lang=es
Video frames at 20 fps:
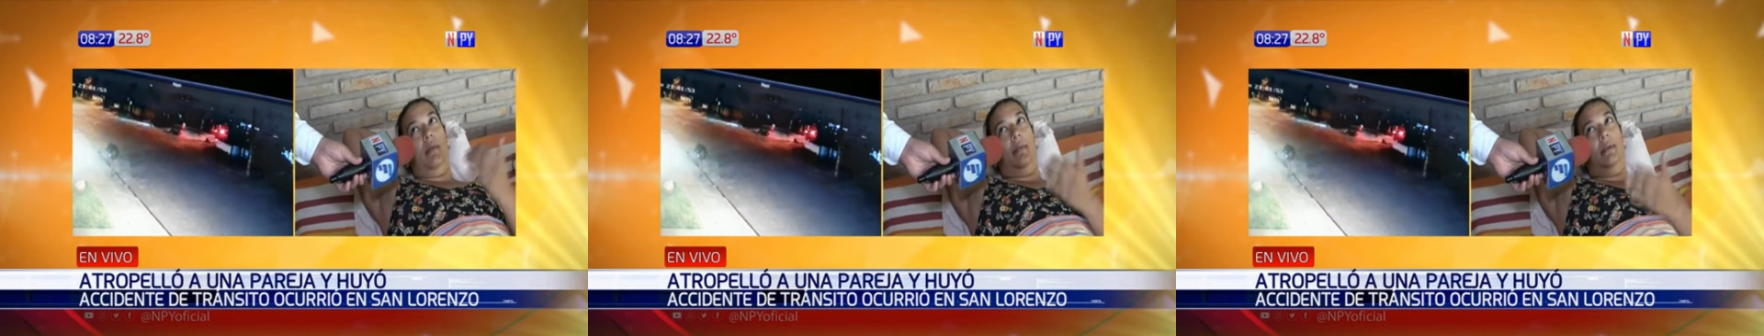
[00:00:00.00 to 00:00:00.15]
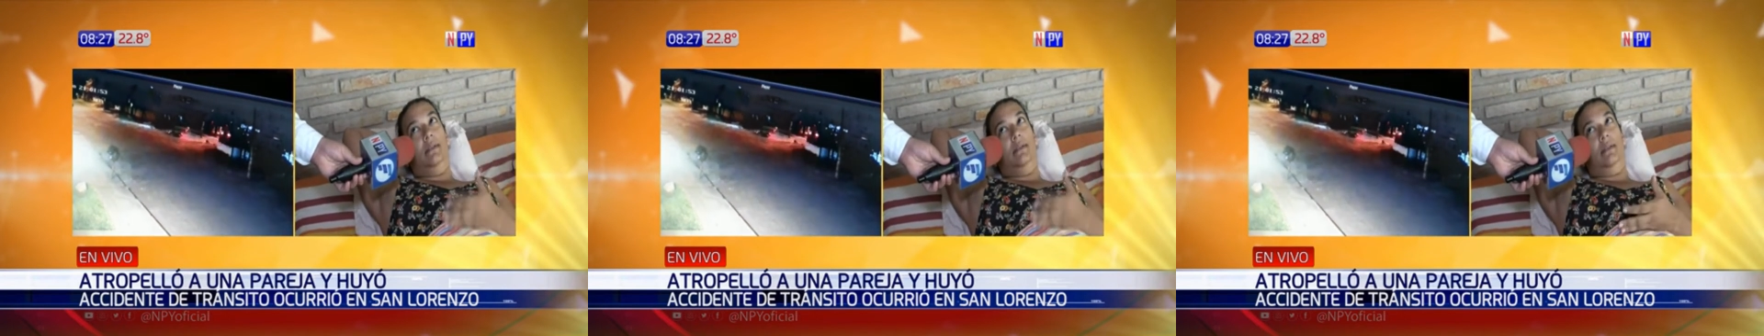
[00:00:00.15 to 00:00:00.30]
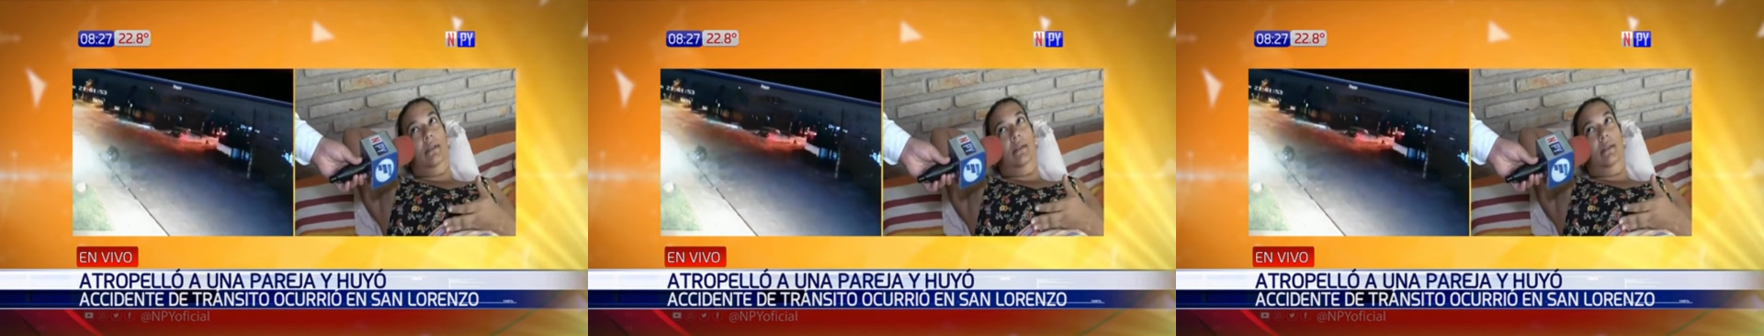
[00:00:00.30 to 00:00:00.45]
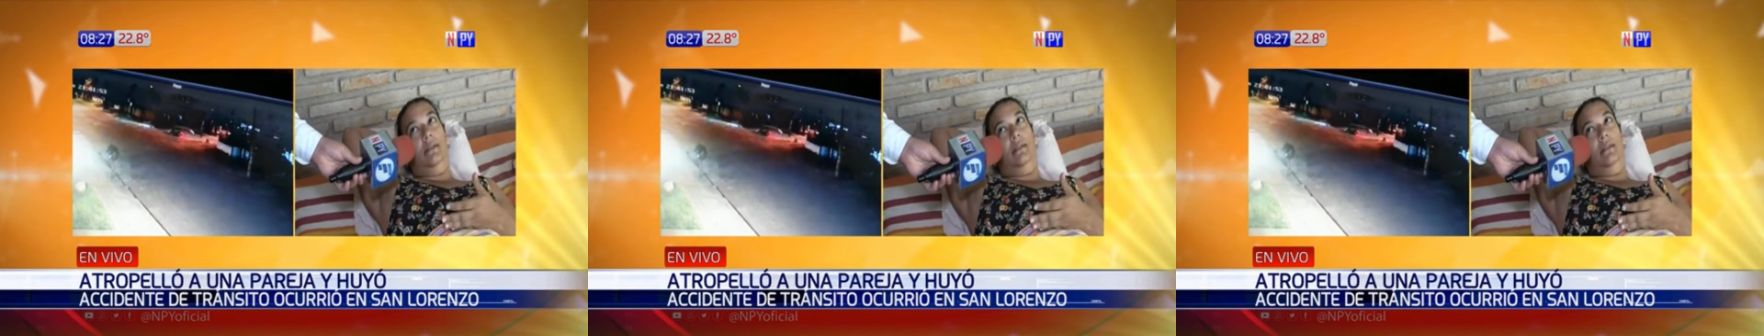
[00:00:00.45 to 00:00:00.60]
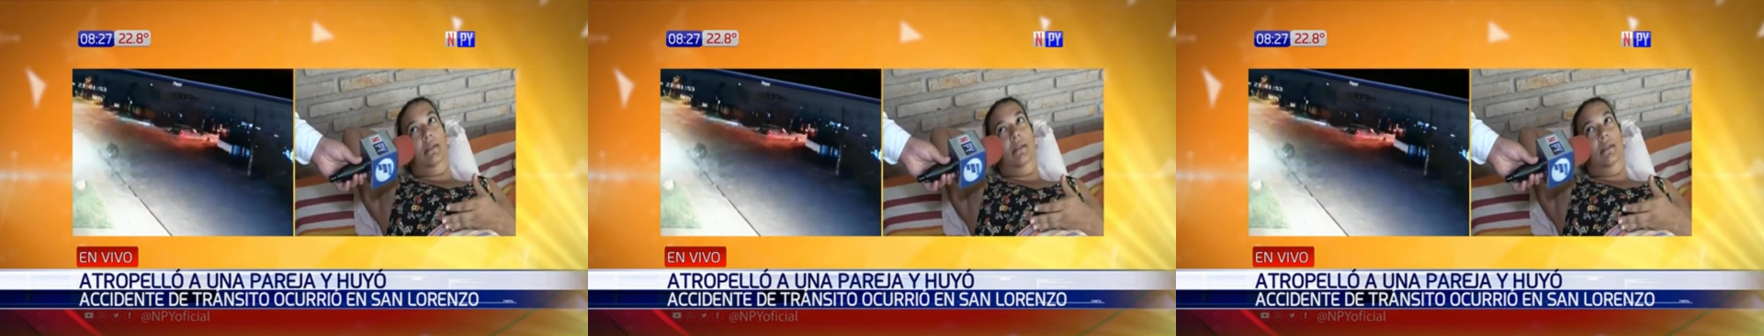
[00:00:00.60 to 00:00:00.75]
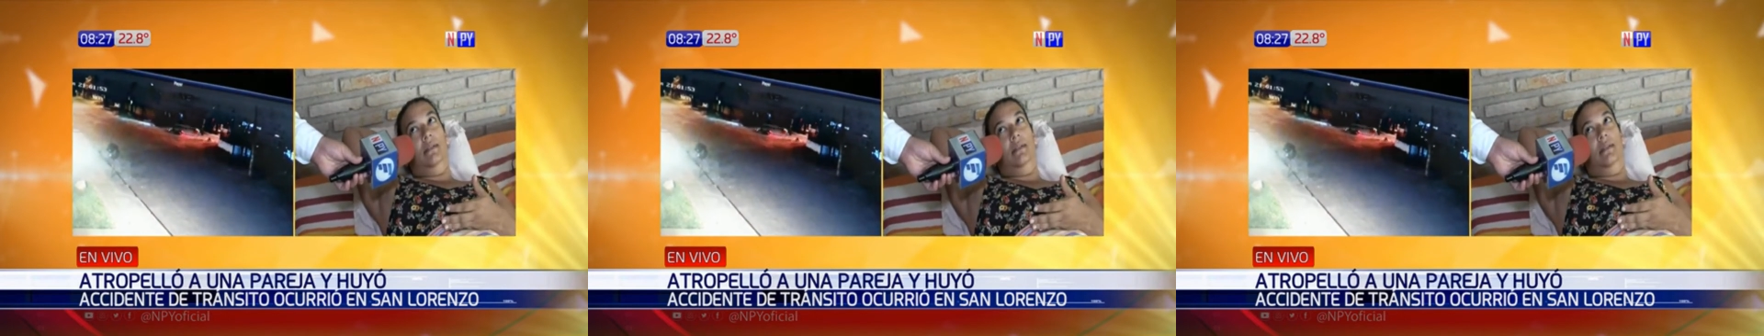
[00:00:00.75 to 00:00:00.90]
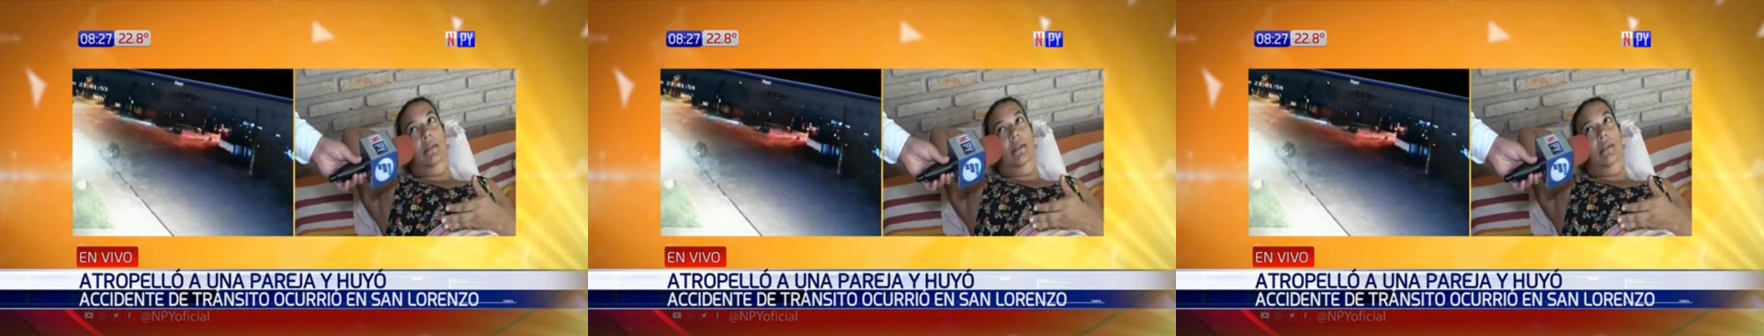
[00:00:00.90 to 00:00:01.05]
pasar.
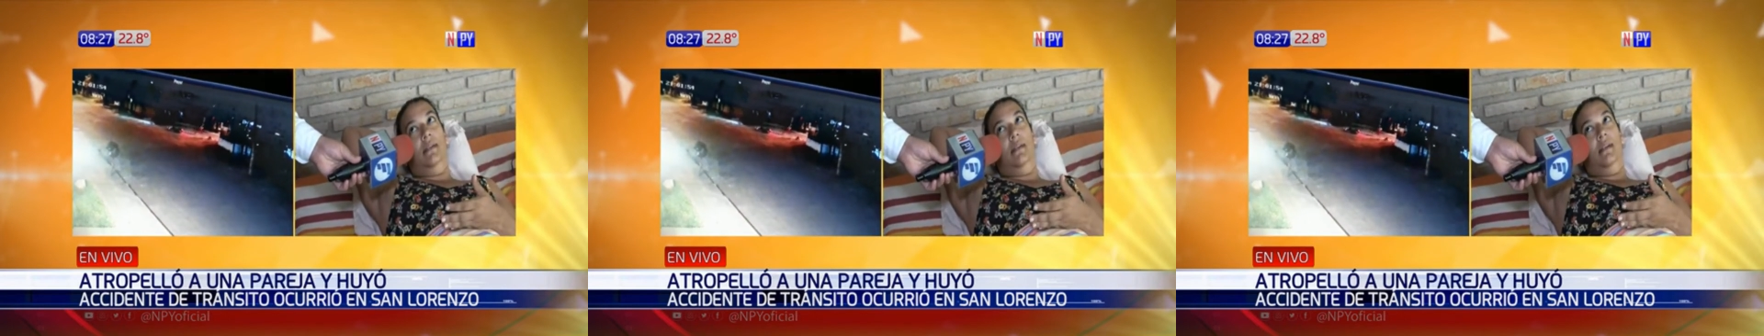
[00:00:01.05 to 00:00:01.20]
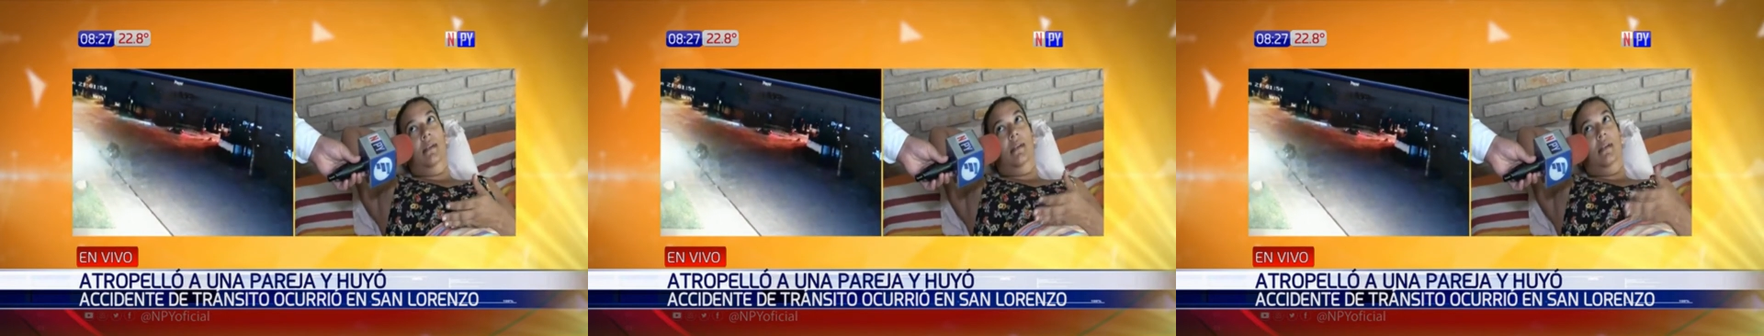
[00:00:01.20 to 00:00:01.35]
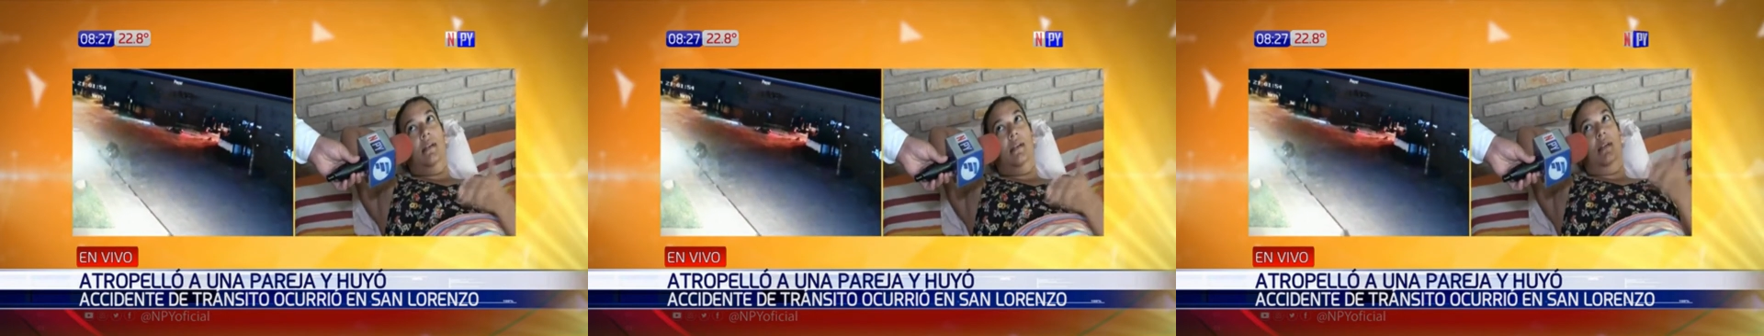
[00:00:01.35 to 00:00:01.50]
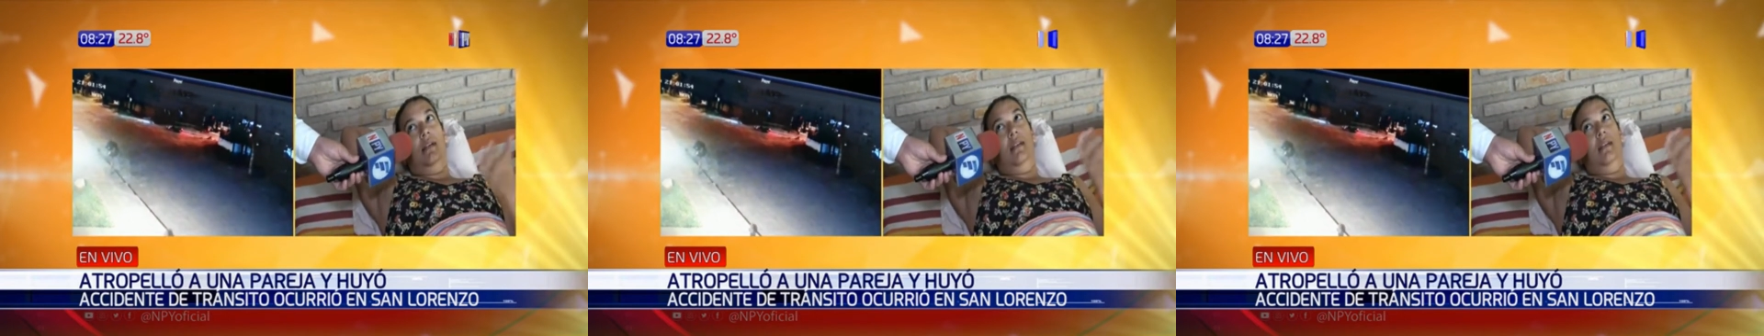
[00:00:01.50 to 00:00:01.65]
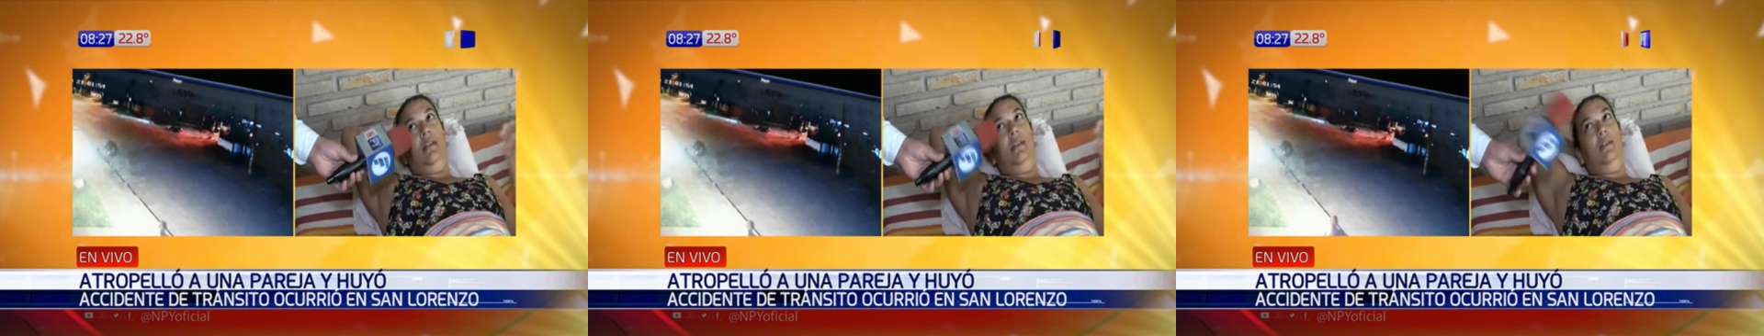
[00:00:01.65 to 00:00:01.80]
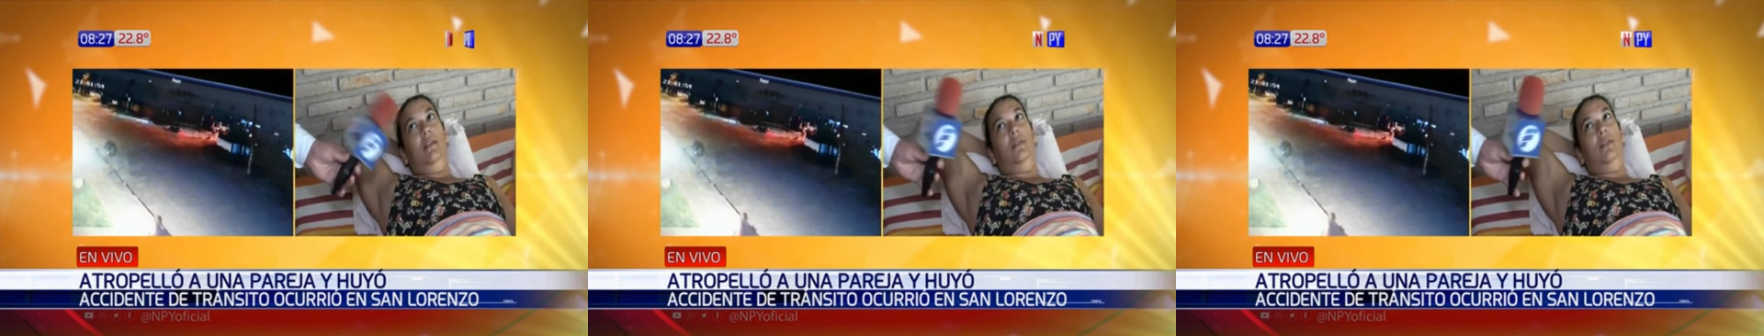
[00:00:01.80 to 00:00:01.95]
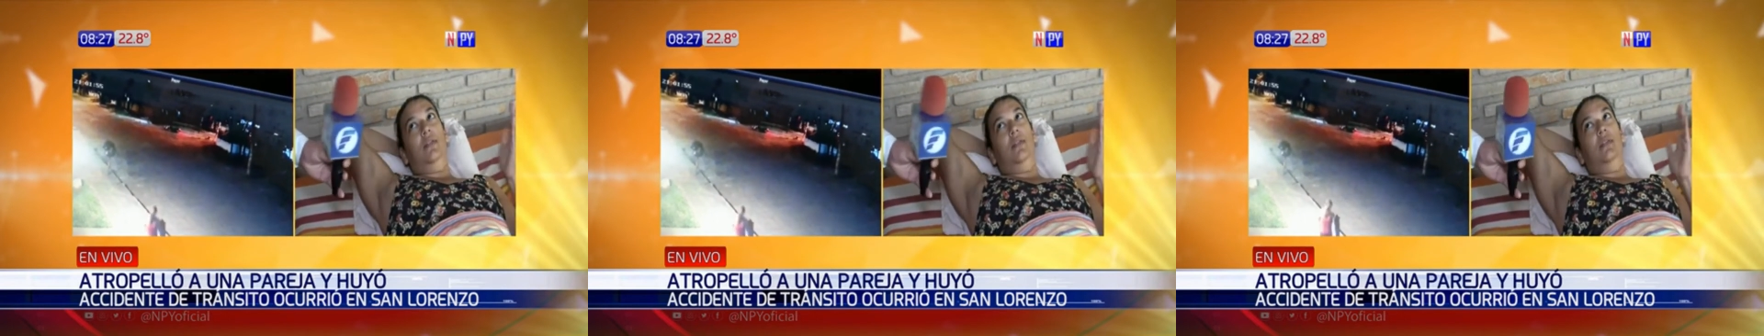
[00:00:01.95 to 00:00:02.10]
Y a pesar